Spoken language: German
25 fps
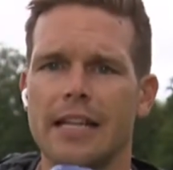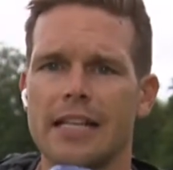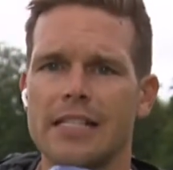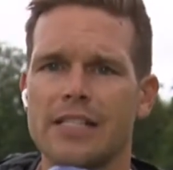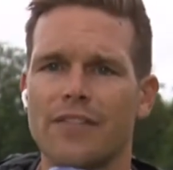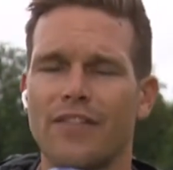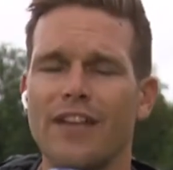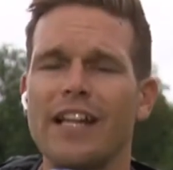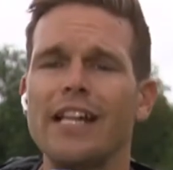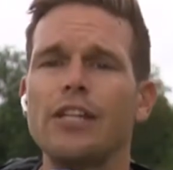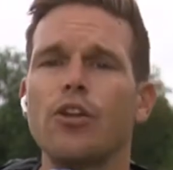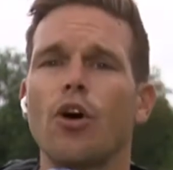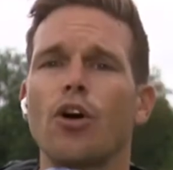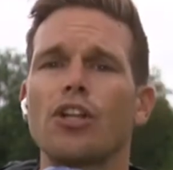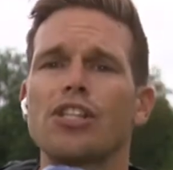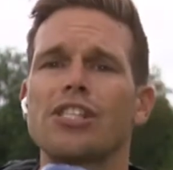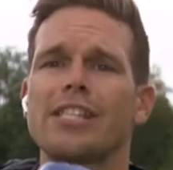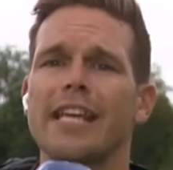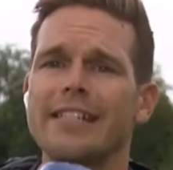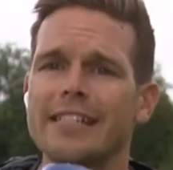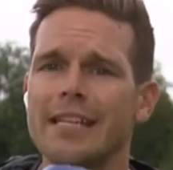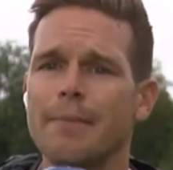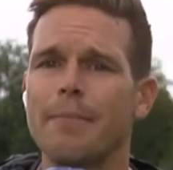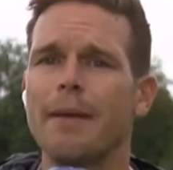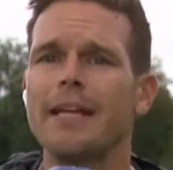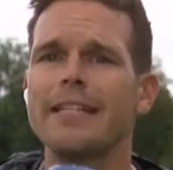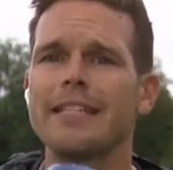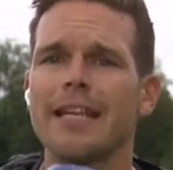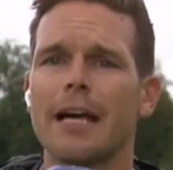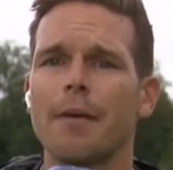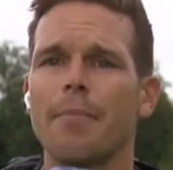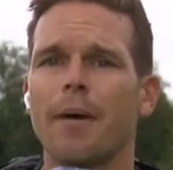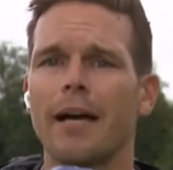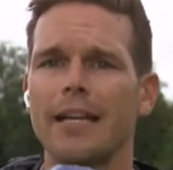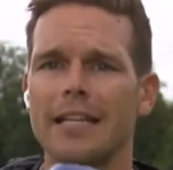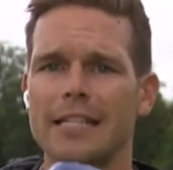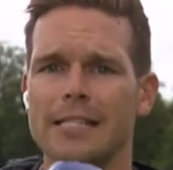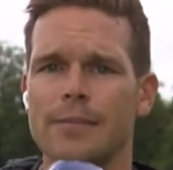Es fehlen noch
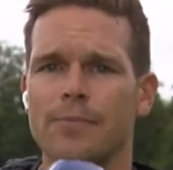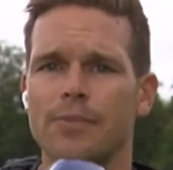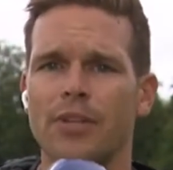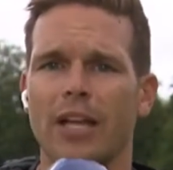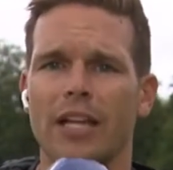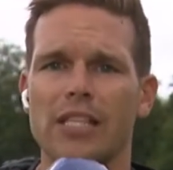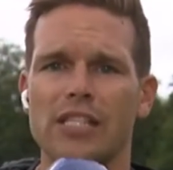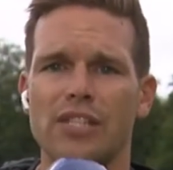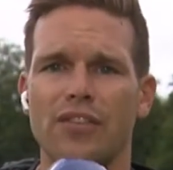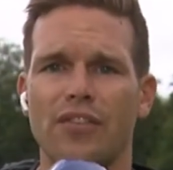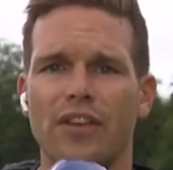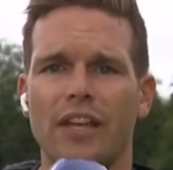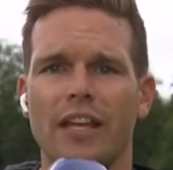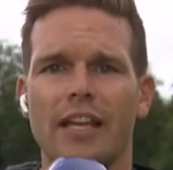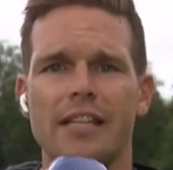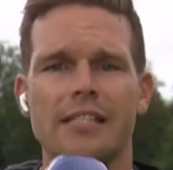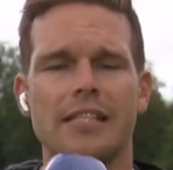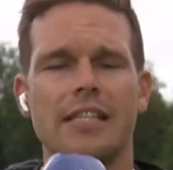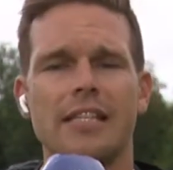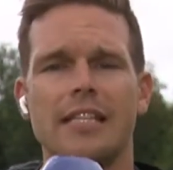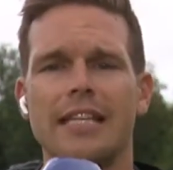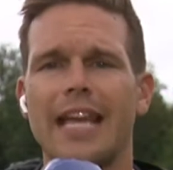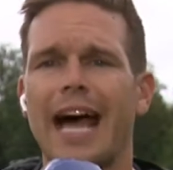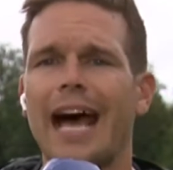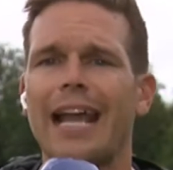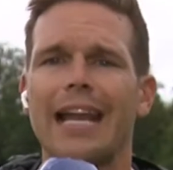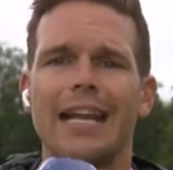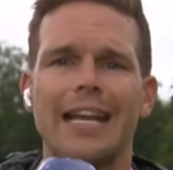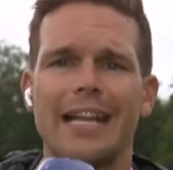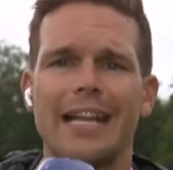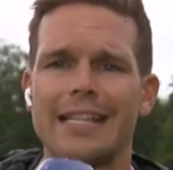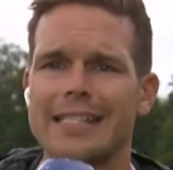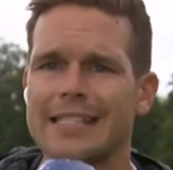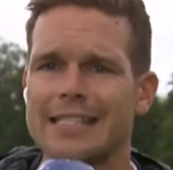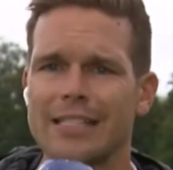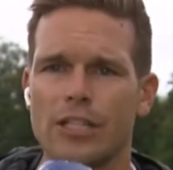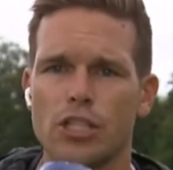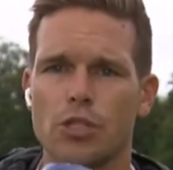Zentimeter bei diesem Transfer. Es sind die
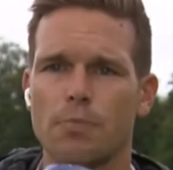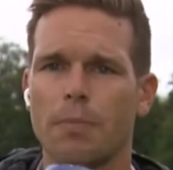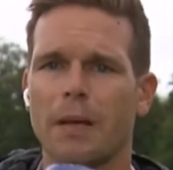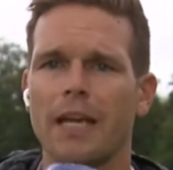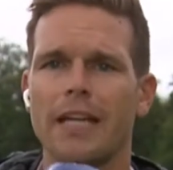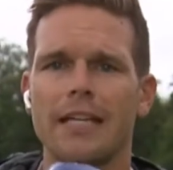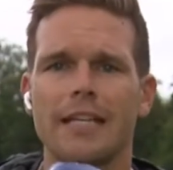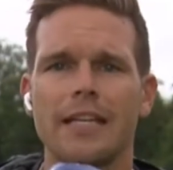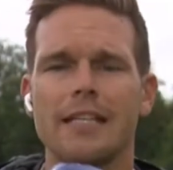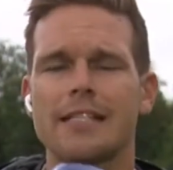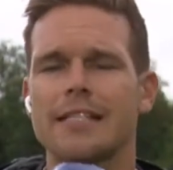allerletzten Gespräche.